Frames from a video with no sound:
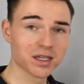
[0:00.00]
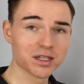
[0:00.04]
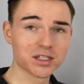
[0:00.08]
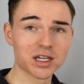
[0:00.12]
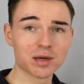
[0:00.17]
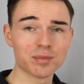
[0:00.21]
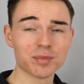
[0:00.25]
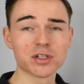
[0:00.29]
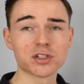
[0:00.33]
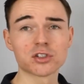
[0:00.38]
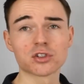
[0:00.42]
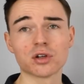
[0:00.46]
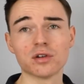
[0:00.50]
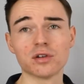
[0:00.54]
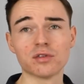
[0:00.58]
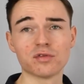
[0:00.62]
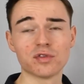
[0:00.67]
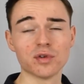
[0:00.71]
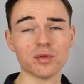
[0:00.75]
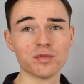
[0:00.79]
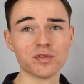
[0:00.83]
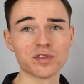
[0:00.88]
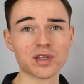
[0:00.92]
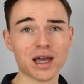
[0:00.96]
hab jetzt schon
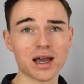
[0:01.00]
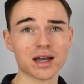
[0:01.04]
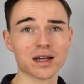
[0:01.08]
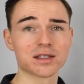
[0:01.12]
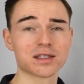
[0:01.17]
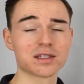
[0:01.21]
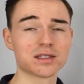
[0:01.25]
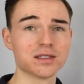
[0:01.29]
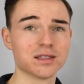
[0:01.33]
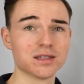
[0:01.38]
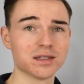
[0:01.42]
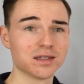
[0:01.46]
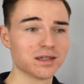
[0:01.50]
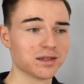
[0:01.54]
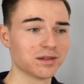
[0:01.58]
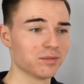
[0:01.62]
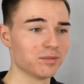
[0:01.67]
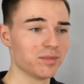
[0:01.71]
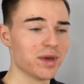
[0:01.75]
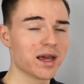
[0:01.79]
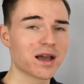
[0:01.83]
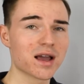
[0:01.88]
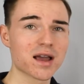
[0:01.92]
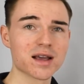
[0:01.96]
fünf Tage äh,
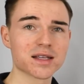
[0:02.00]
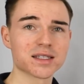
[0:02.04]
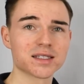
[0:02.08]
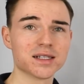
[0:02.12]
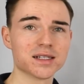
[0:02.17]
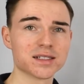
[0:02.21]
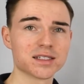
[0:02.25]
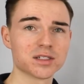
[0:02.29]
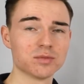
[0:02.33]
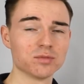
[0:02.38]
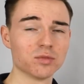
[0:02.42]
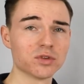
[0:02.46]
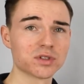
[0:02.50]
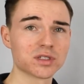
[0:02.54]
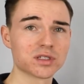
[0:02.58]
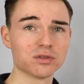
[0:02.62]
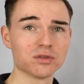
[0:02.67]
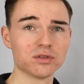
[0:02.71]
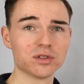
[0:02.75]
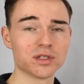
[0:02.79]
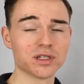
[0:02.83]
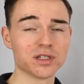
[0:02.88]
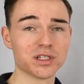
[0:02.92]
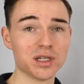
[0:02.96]
mehr gegessen, als ich muss
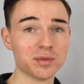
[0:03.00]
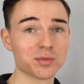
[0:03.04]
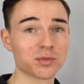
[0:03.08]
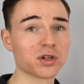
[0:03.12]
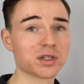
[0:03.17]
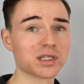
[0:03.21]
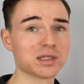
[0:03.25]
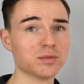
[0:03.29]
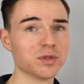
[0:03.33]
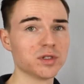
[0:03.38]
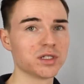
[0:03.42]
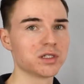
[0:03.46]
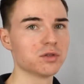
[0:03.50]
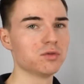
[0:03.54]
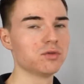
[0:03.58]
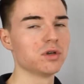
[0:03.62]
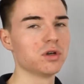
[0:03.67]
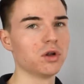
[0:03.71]
und ich nehme trotzdem nicht zu.